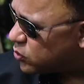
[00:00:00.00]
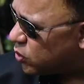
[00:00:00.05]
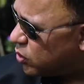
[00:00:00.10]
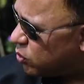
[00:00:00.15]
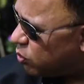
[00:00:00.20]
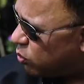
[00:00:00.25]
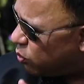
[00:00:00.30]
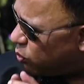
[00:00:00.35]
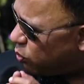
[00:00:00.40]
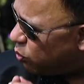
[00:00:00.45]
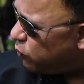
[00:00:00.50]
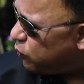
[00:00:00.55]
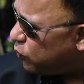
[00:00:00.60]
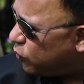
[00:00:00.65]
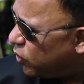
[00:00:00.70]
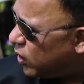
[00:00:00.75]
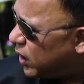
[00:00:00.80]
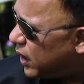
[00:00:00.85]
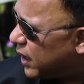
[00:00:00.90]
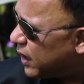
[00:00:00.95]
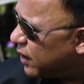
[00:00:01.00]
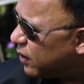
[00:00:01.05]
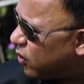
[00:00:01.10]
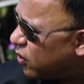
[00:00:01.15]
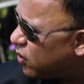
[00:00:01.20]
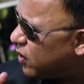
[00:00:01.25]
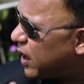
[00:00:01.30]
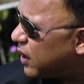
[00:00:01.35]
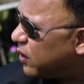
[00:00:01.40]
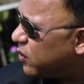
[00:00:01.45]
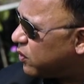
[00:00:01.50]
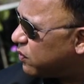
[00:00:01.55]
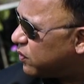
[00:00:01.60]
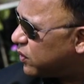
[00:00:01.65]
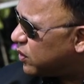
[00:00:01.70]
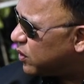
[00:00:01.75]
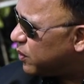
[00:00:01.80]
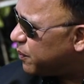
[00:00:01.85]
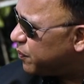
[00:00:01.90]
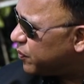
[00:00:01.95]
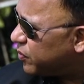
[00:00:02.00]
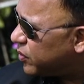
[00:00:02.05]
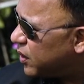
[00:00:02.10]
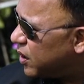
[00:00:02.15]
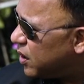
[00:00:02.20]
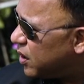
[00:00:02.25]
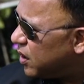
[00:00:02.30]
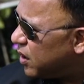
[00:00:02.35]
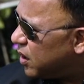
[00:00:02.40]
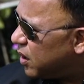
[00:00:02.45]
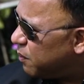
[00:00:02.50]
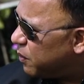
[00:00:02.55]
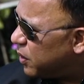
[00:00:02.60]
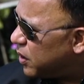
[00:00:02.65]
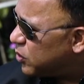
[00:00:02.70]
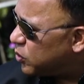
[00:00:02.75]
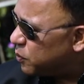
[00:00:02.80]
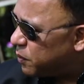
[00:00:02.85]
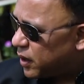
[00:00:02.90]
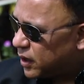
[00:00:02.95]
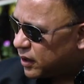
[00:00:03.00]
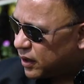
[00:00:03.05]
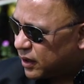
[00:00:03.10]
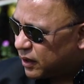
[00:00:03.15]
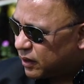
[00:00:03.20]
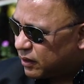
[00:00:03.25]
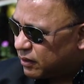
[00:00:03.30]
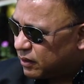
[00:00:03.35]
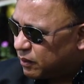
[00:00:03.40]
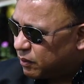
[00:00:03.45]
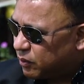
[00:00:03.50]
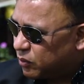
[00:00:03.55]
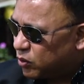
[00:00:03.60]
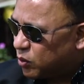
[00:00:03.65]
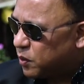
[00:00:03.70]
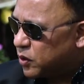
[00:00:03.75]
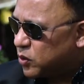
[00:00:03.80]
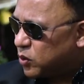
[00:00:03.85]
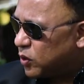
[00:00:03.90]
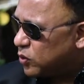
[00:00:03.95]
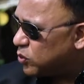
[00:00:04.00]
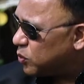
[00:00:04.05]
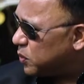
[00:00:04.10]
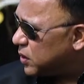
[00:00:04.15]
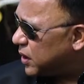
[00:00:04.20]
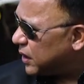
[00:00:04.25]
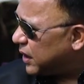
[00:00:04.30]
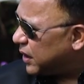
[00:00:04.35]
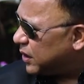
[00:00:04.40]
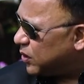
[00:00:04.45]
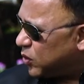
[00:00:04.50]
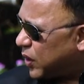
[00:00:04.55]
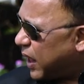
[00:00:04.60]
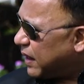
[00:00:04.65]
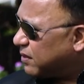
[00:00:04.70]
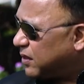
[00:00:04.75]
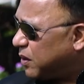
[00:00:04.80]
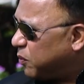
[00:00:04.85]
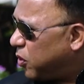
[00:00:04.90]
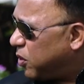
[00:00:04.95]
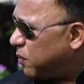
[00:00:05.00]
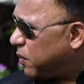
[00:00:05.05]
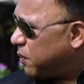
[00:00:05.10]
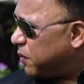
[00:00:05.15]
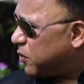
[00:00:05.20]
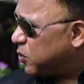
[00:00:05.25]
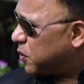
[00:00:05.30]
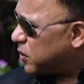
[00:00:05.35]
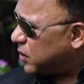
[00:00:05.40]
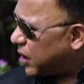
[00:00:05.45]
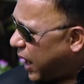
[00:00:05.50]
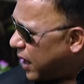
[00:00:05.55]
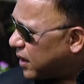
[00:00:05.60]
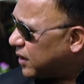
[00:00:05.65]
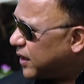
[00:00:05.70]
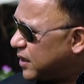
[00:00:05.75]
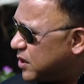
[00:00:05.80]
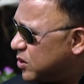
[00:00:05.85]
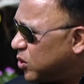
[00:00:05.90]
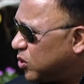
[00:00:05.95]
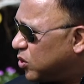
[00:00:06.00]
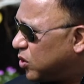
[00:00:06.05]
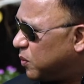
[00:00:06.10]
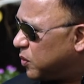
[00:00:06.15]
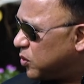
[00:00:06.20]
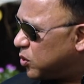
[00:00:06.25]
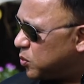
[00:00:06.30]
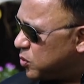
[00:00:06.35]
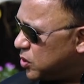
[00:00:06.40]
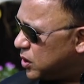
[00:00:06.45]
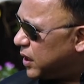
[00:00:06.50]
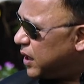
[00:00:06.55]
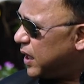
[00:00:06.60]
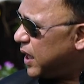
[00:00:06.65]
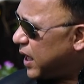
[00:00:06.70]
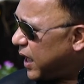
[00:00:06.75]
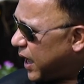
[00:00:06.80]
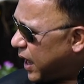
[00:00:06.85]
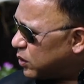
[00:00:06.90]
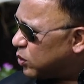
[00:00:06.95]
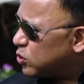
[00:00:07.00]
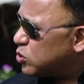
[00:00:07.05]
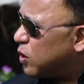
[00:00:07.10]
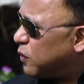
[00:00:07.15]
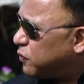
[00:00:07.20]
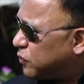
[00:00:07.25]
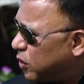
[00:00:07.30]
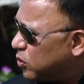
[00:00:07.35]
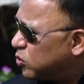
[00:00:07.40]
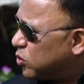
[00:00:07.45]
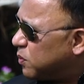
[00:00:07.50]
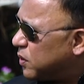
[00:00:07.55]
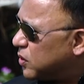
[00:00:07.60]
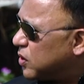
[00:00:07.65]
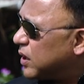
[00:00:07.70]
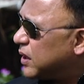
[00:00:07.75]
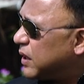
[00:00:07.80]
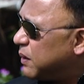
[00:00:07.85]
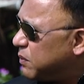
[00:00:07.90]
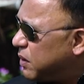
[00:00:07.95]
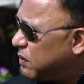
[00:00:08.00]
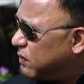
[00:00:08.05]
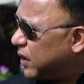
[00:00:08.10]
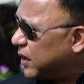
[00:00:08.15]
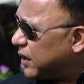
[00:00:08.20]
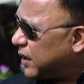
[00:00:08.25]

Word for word: করলে উফ করলে গর্ডন রাগ করতে মানে তোমরা তোমরা তো তোমাদেরকে কিন্তু আসতে বল মারবে তোমাকে তো হাট কেজি ধরতে হবে তুমি যদি এত সফট হও তোমরা তাহলে কেমনে ক্রিকেট